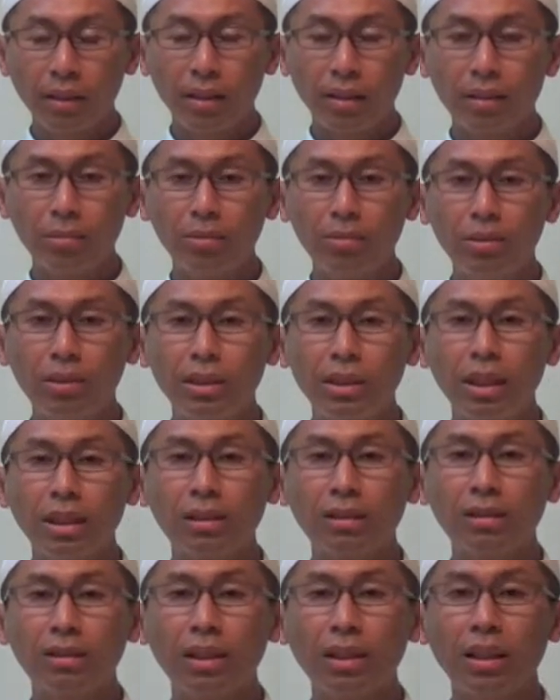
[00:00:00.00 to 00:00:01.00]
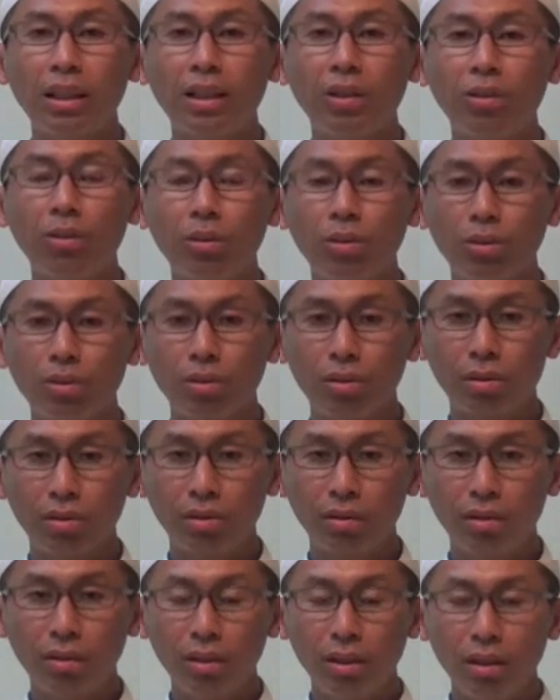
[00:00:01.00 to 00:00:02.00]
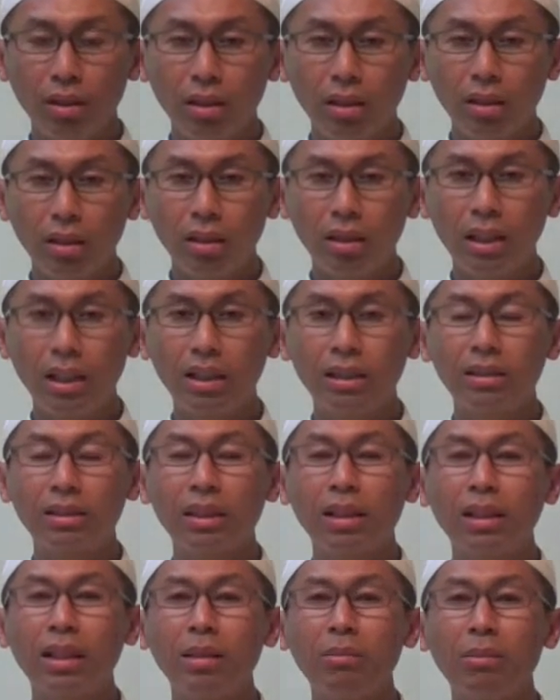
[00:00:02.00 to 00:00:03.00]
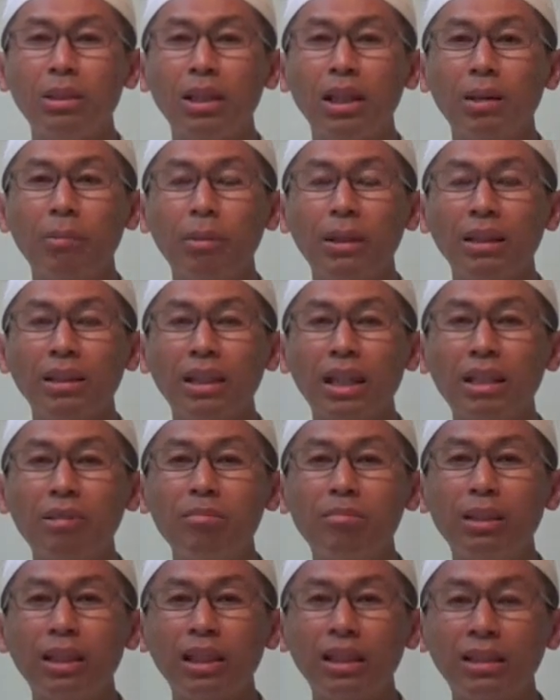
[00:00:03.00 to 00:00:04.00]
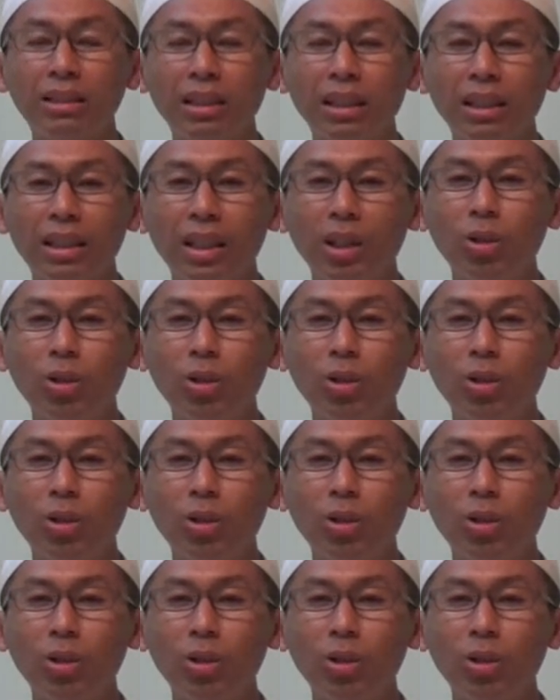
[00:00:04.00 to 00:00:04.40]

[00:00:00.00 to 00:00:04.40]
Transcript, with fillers: kemudian saya lulus dan saya mendapatkan berita